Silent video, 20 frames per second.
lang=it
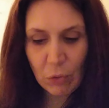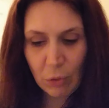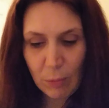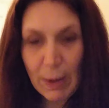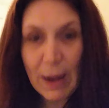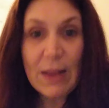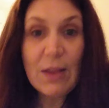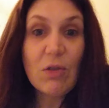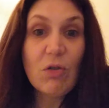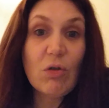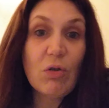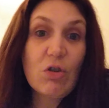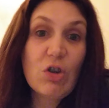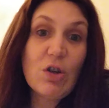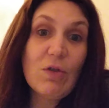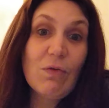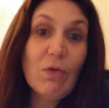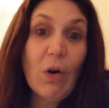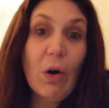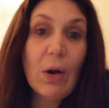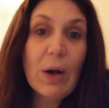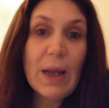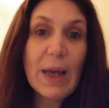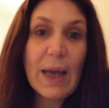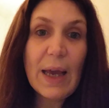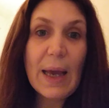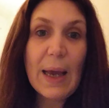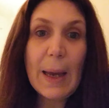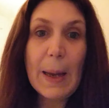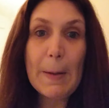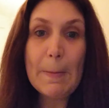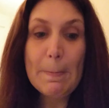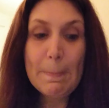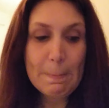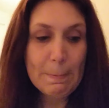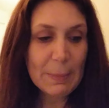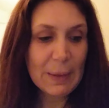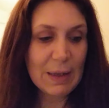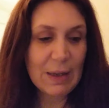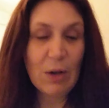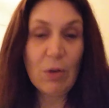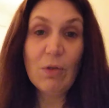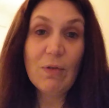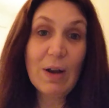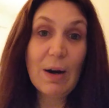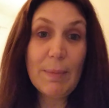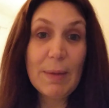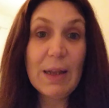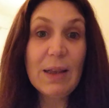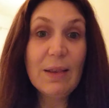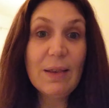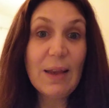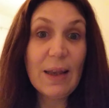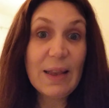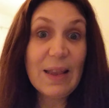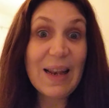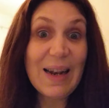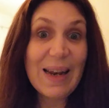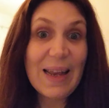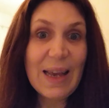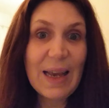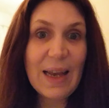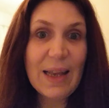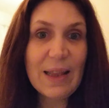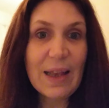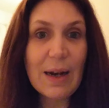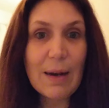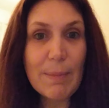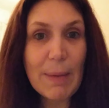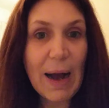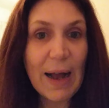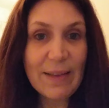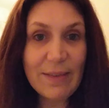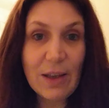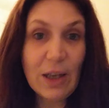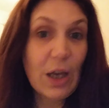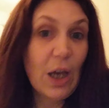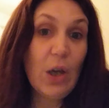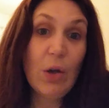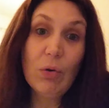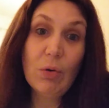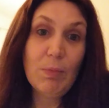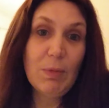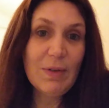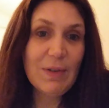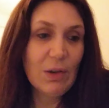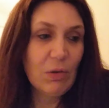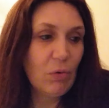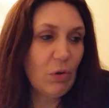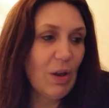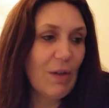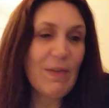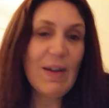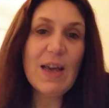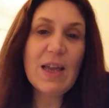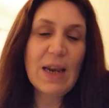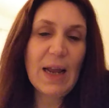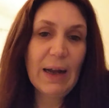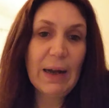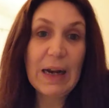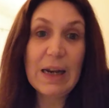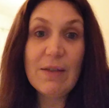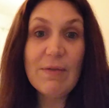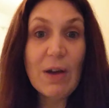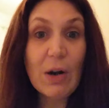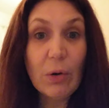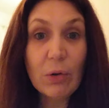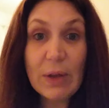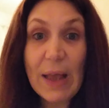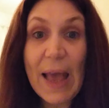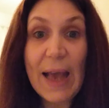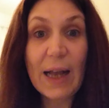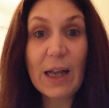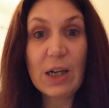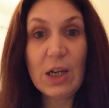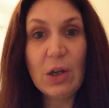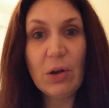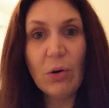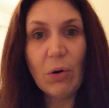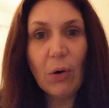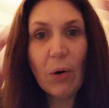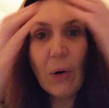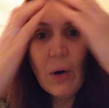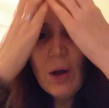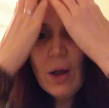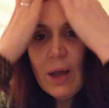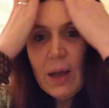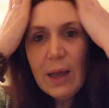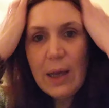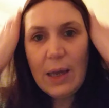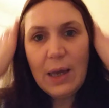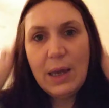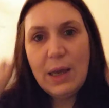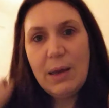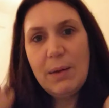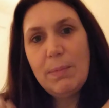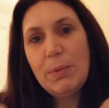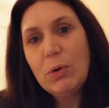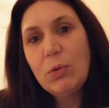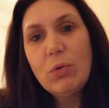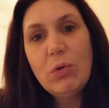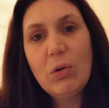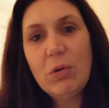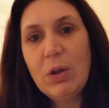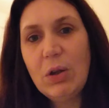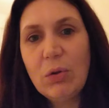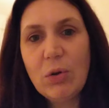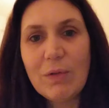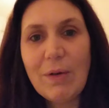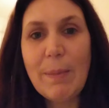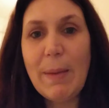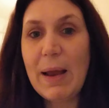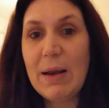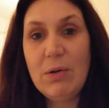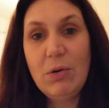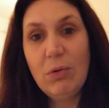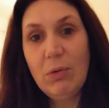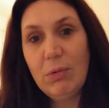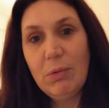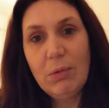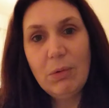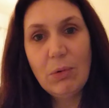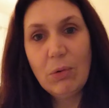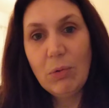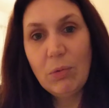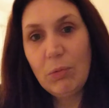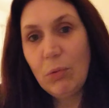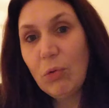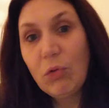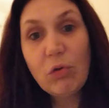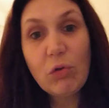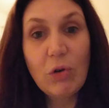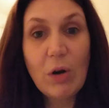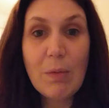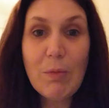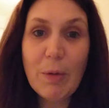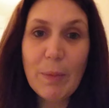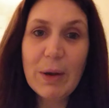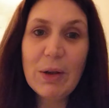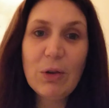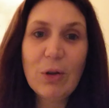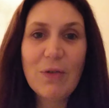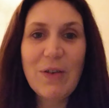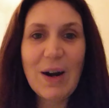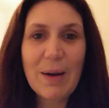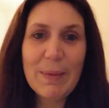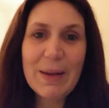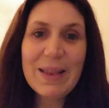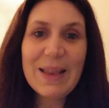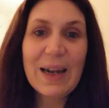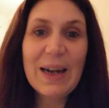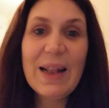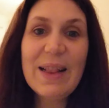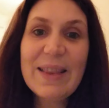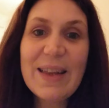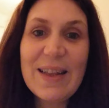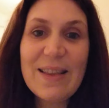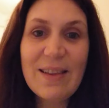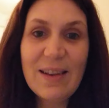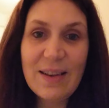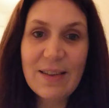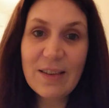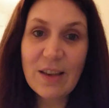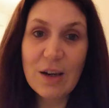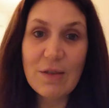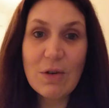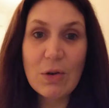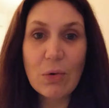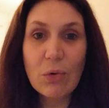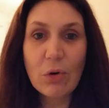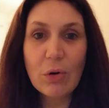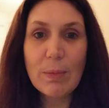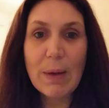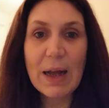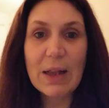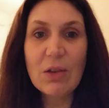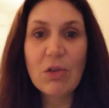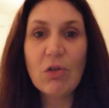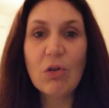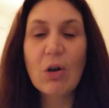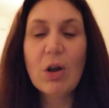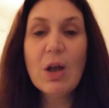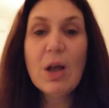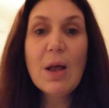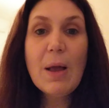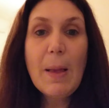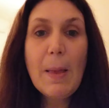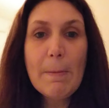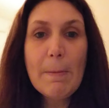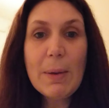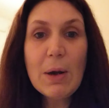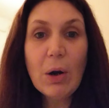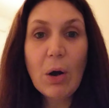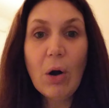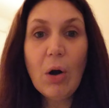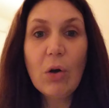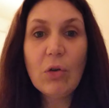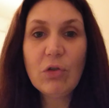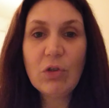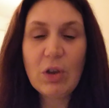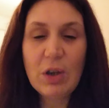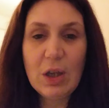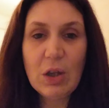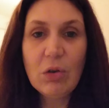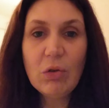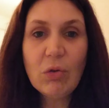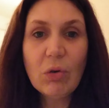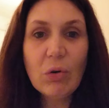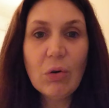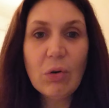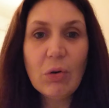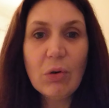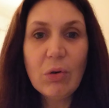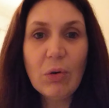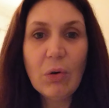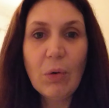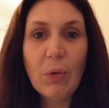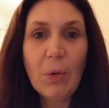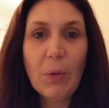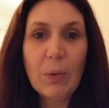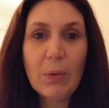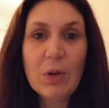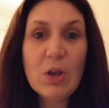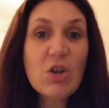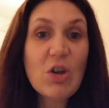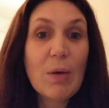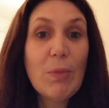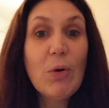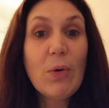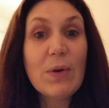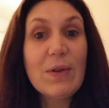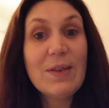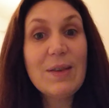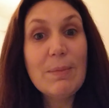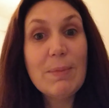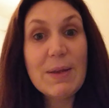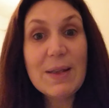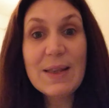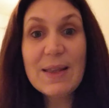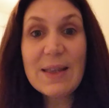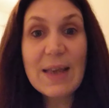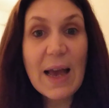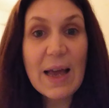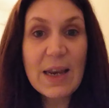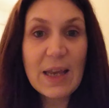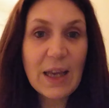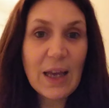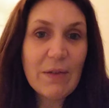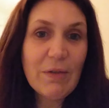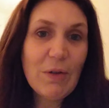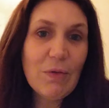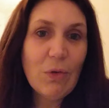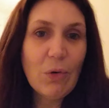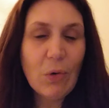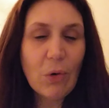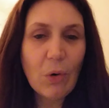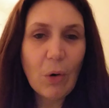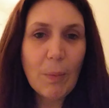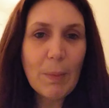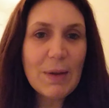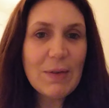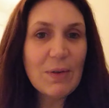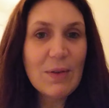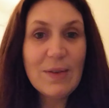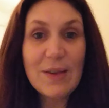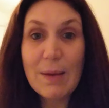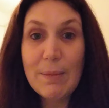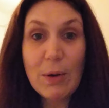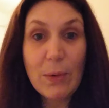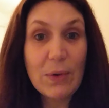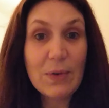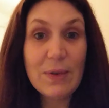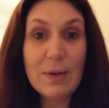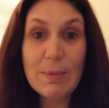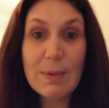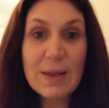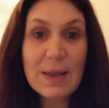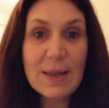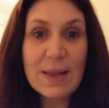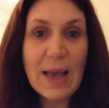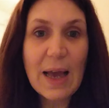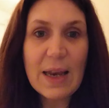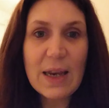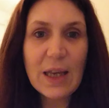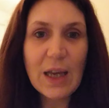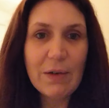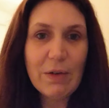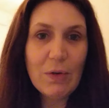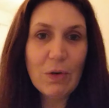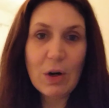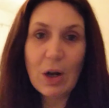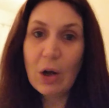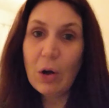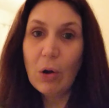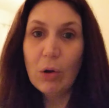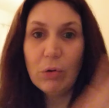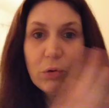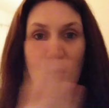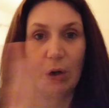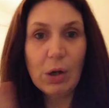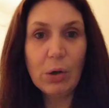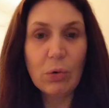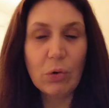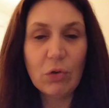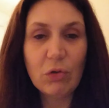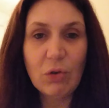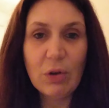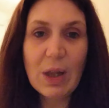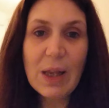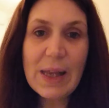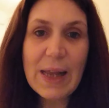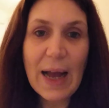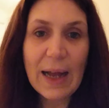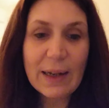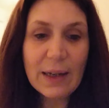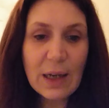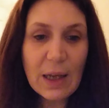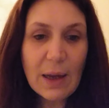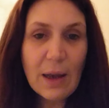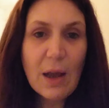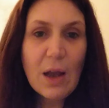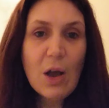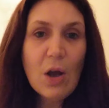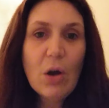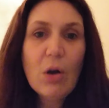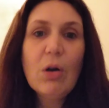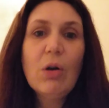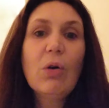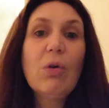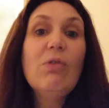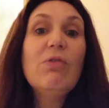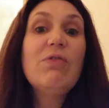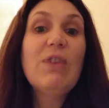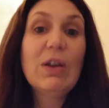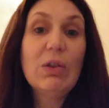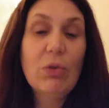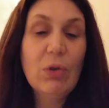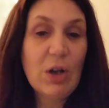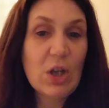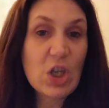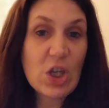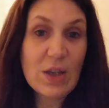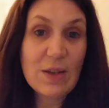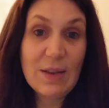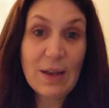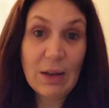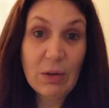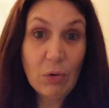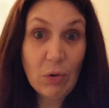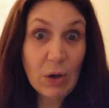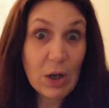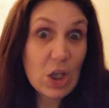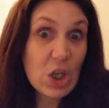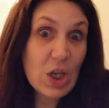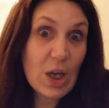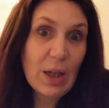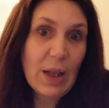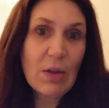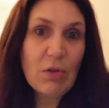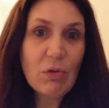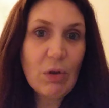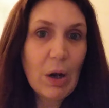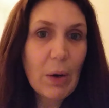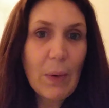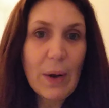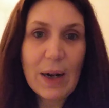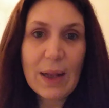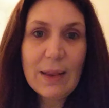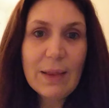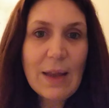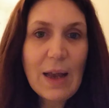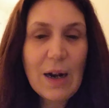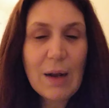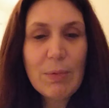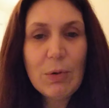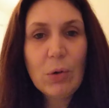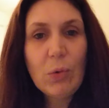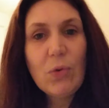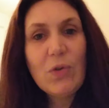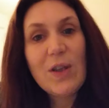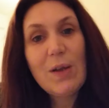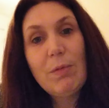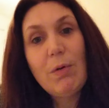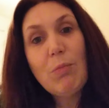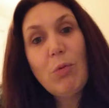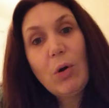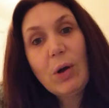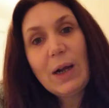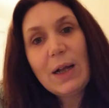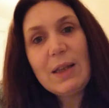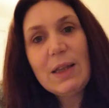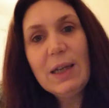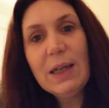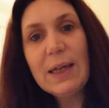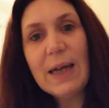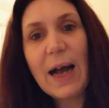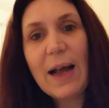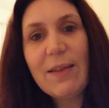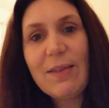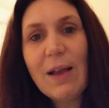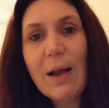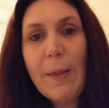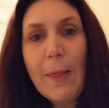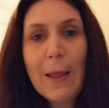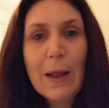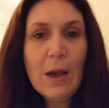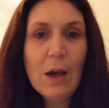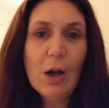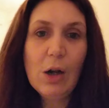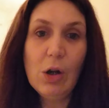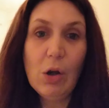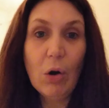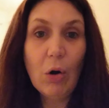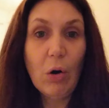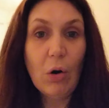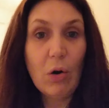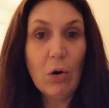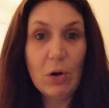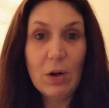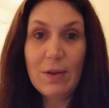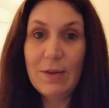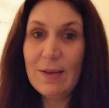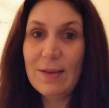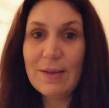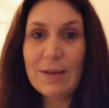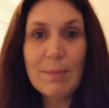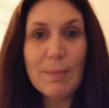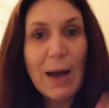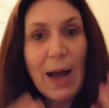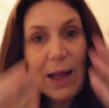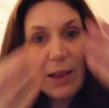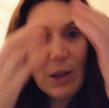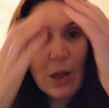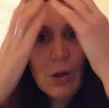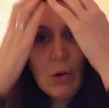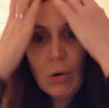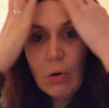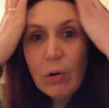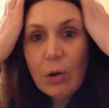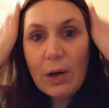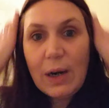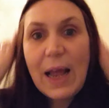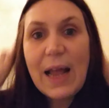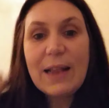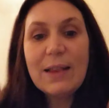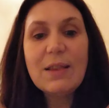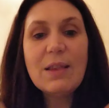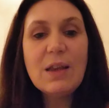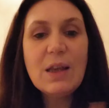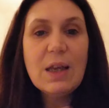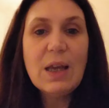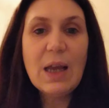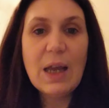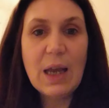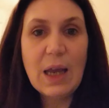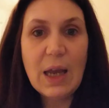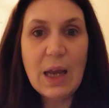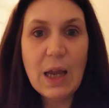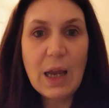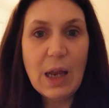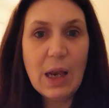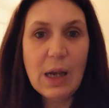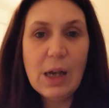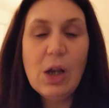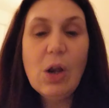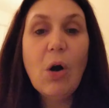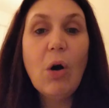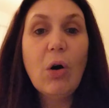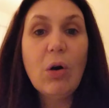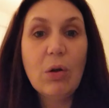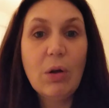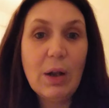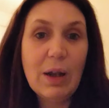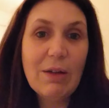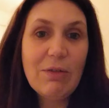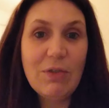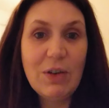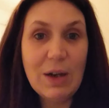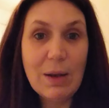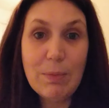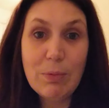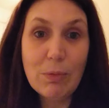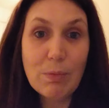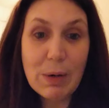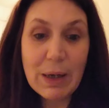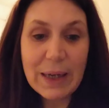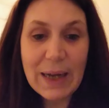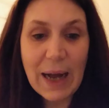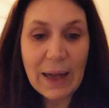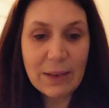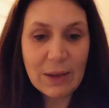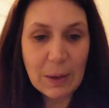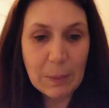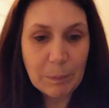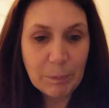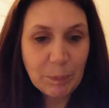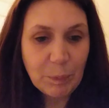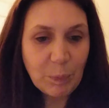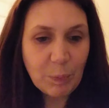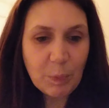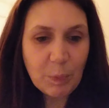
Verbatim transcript: un romanzo ci vuole credo veramente delle, delle basi che io non mi sento di avere anche a livello tecnico per cui ho detto vabbè no, non sono al momento veramente all'altezza di scrivere un romanzo però ho scritto, diciamo, questi pensieri che avevo, ho messo insieme questi pensieri che avevo raccolto nel corso degli anni, col fatto che c'è stato, che c'è adesso la quarantena per cui siamo bloccati in casa, li ho risistemati, li ho corretti e li ho alla fine pubblicati.